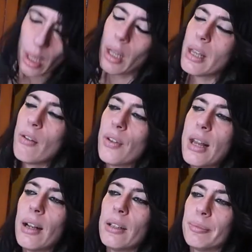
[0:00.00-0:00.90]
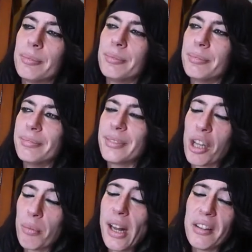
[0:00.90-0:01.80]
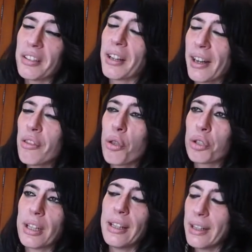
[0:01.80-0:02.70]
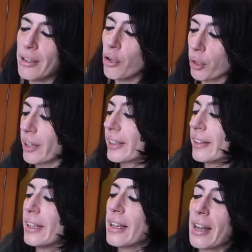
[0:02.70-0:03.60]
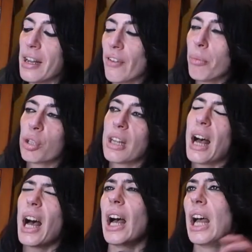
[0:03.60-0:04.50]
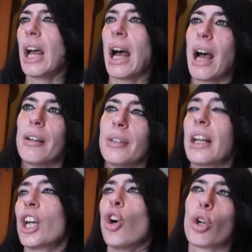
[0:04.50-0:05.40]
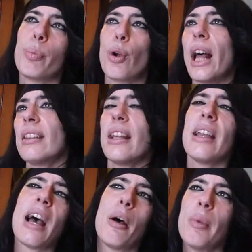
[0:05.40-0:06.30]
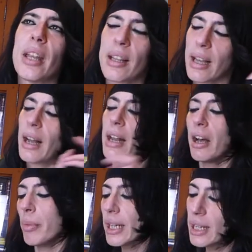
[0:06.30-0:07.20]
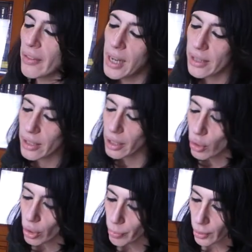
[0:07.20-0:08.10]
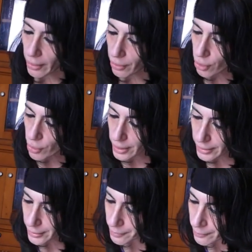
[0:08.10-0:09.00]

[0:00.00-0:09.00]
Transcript: Y al final mm, terminan integrándose en lo que critican, la famosa Corporate América, la América de las corporaciones.